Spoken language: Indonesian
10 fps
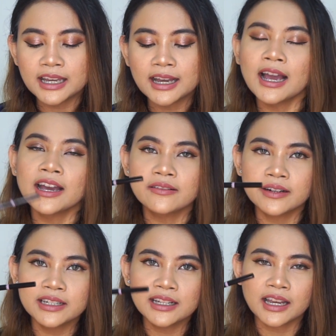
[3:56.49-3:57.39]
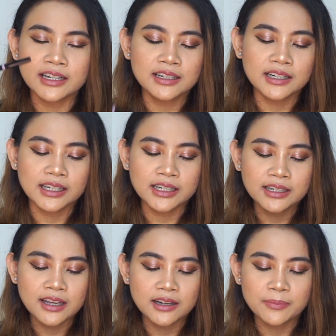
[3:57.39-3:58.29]
yang Eye Ready Liner
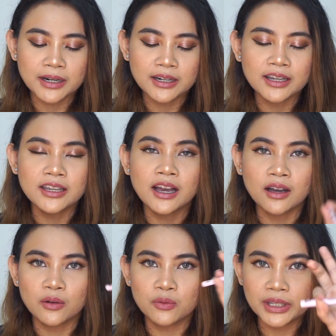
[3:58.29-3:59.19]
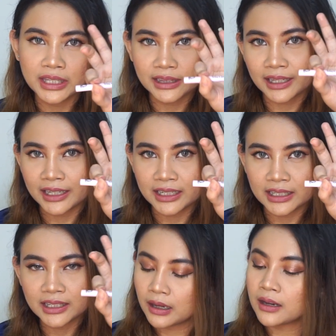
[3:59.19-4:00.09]
ini daripada yang Winged Lady.